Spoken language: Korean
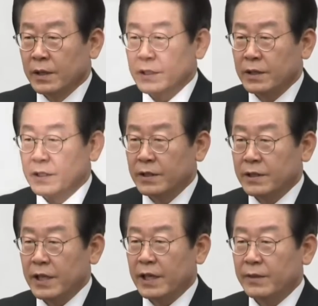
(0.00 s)
그래서
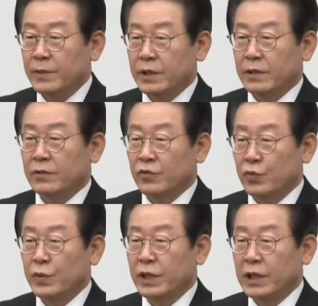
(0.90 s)
그 책임을
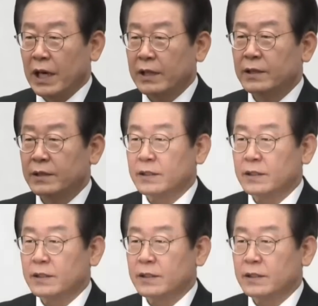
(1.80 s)
규명하는